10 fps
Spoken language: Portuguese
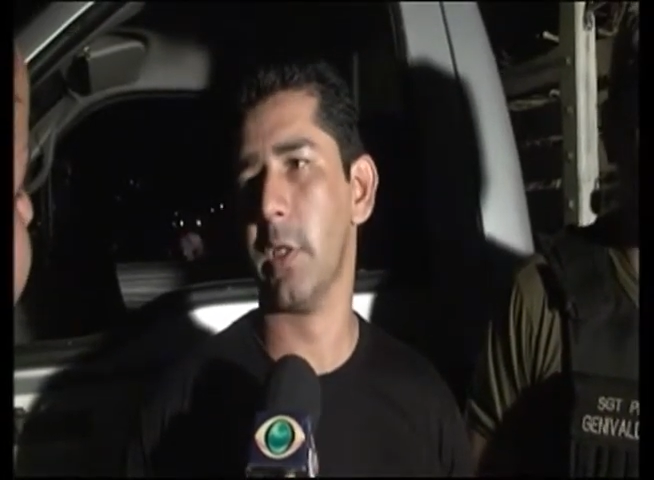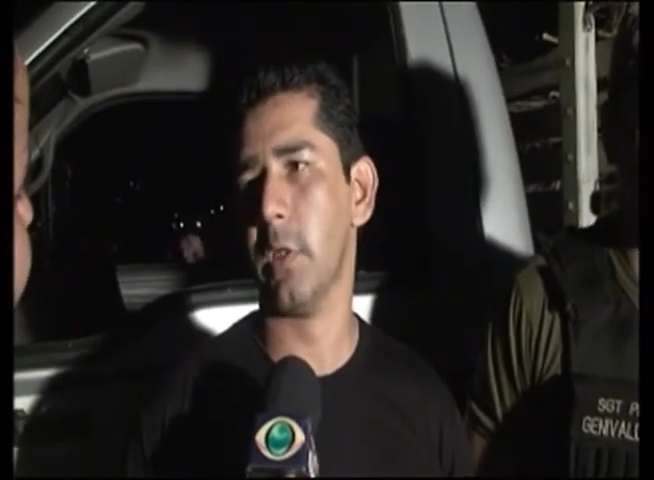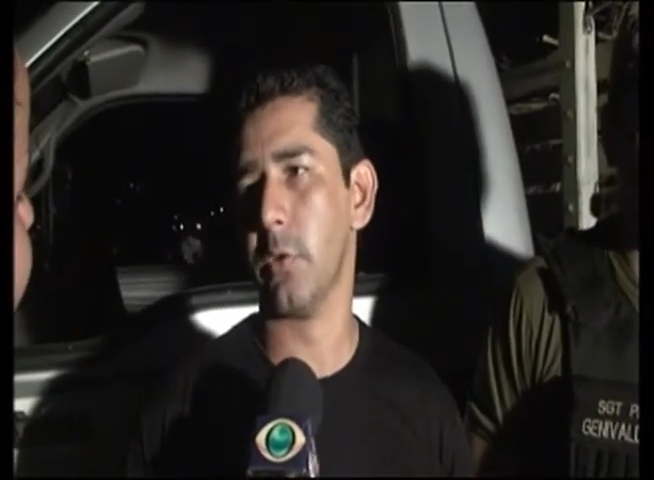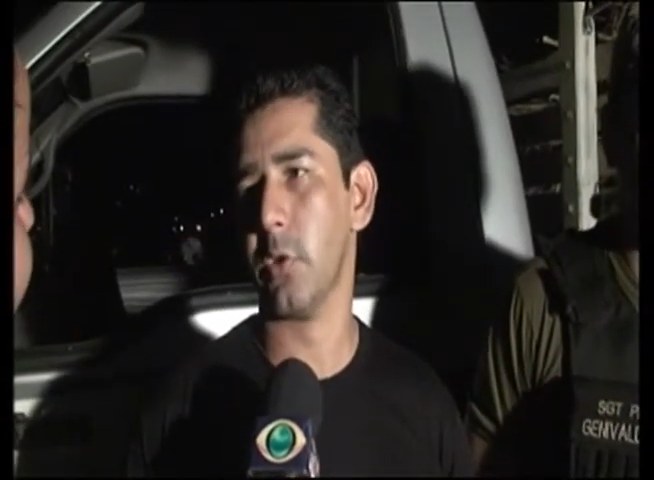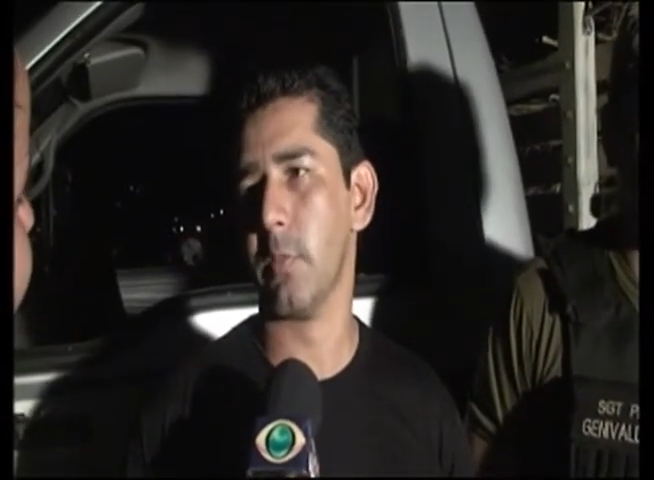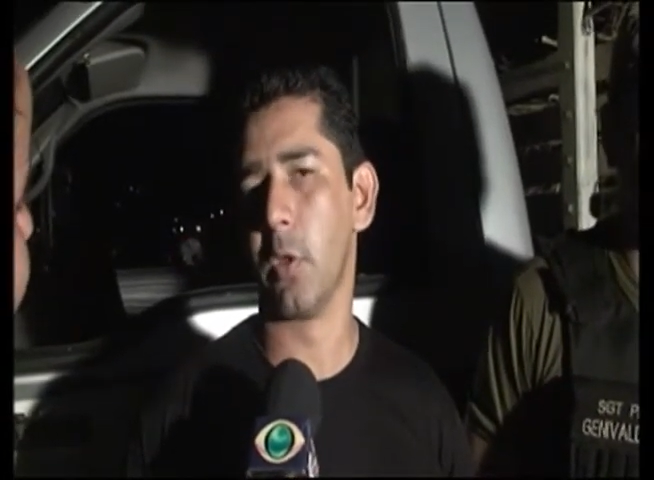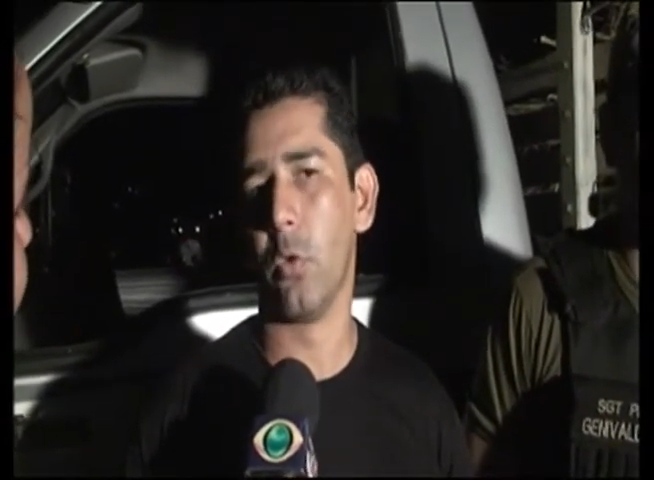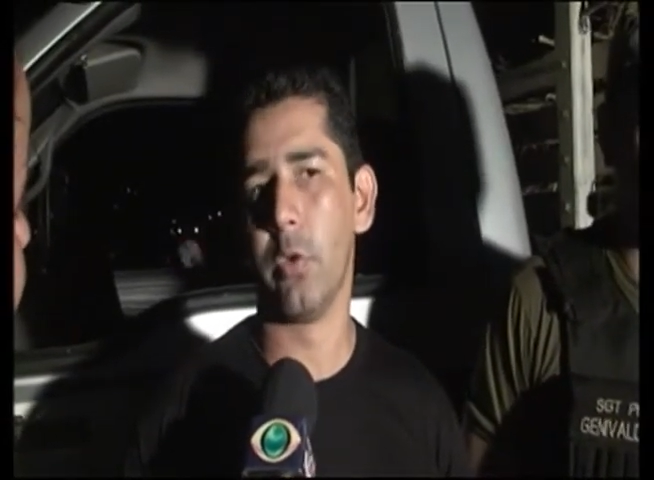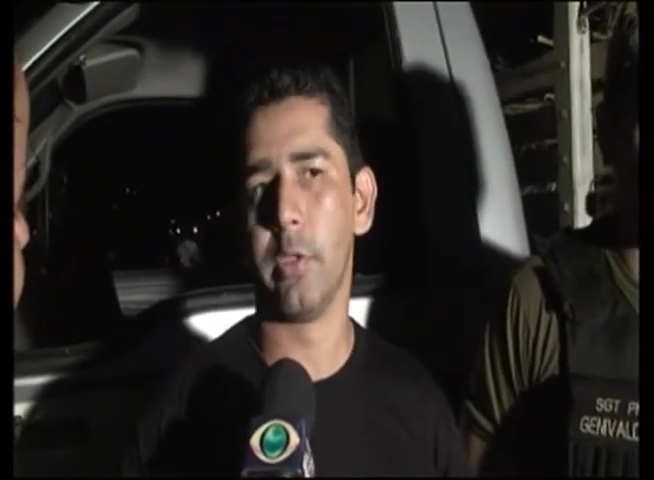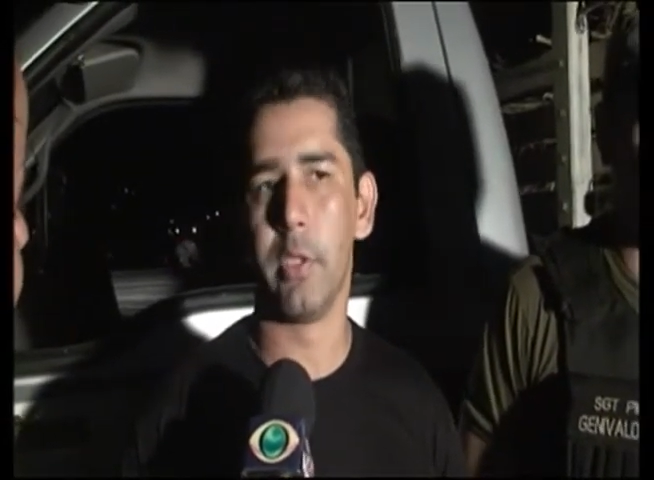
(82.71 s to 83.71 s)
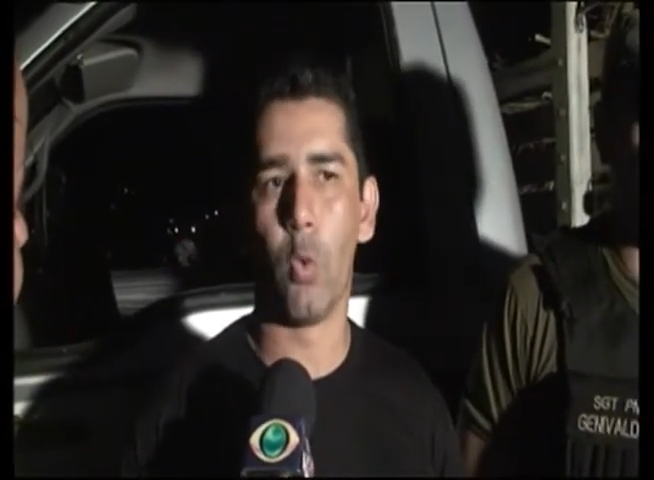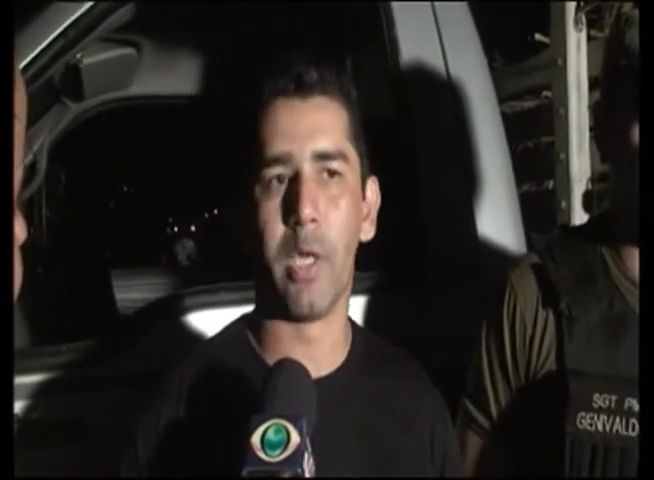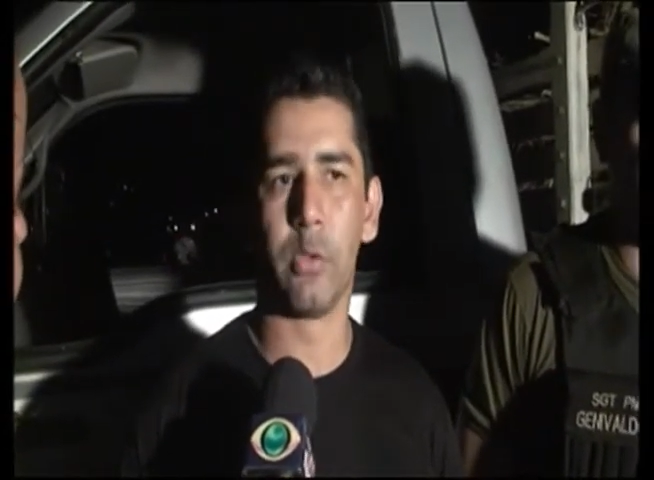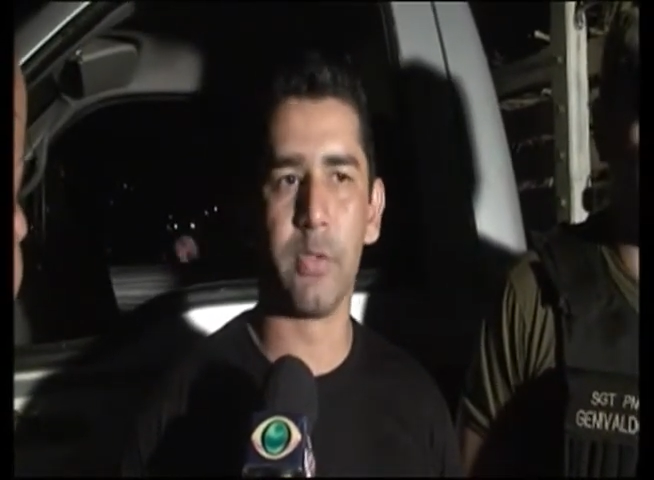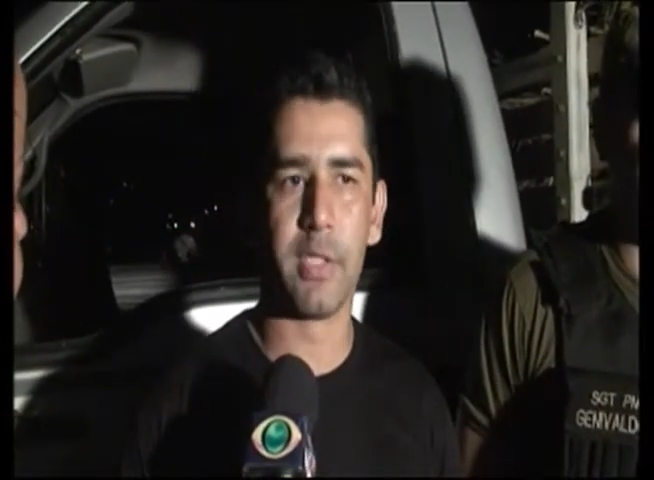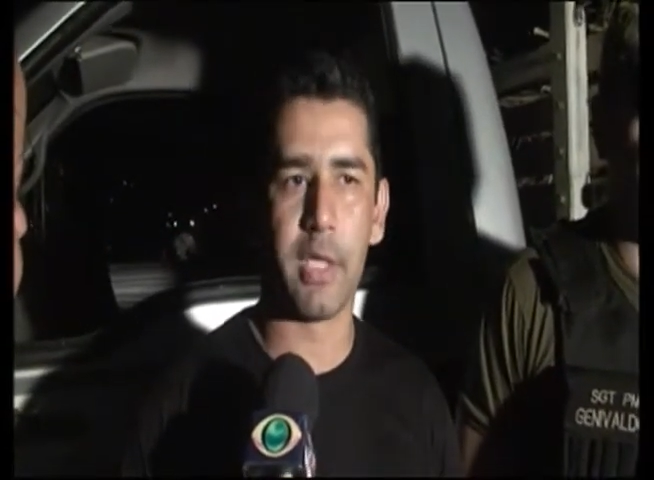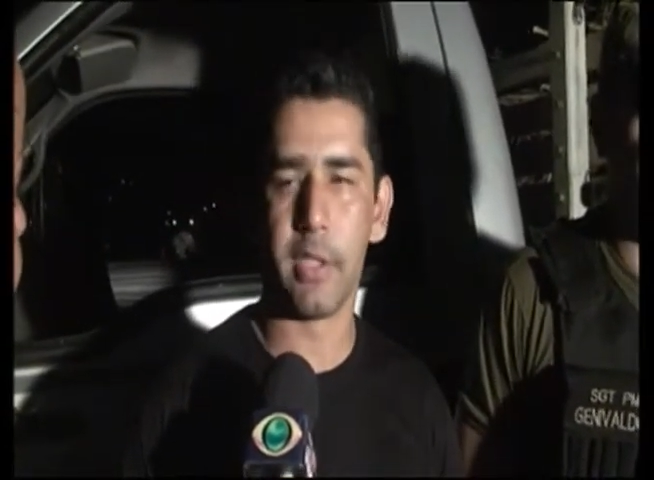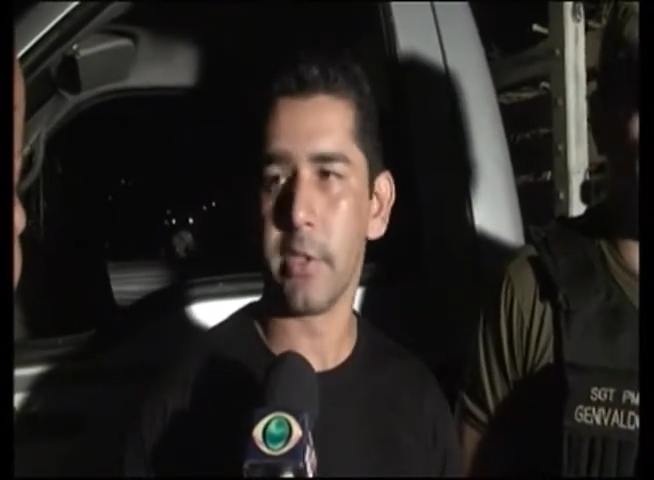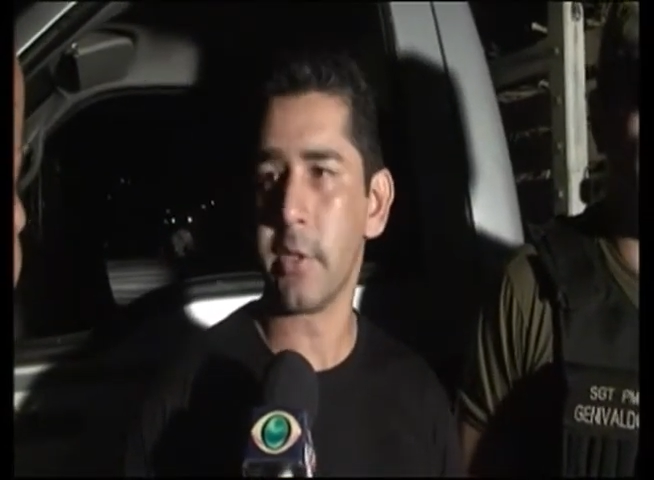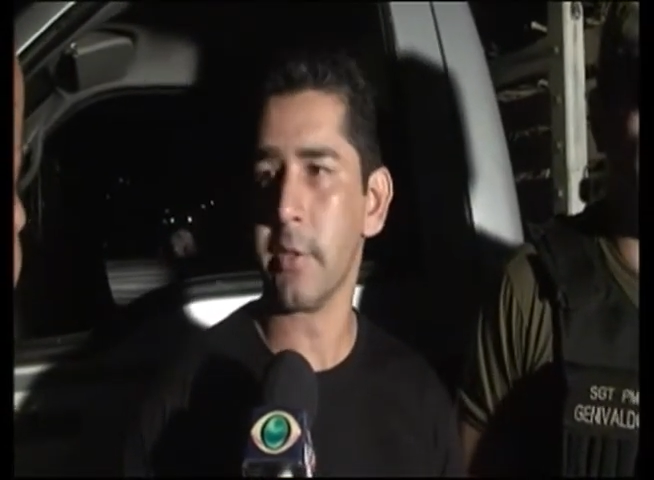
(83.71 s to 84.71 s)
quilos de maconha em quatro
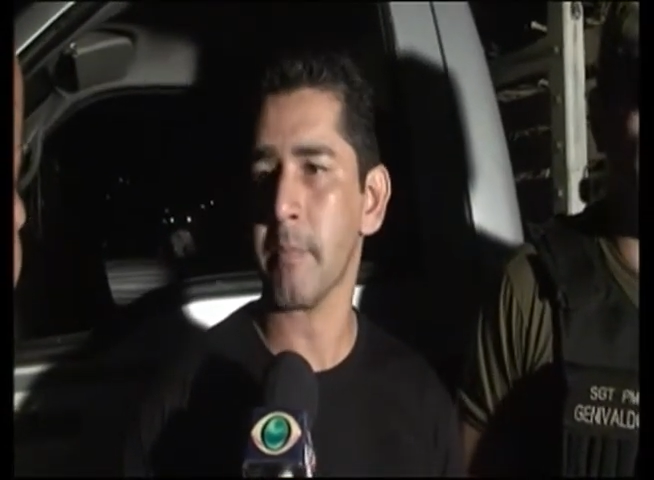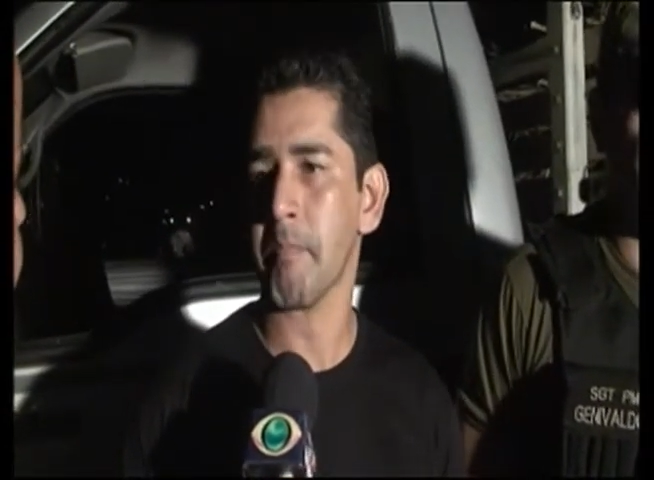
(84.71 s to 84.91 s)
sacas.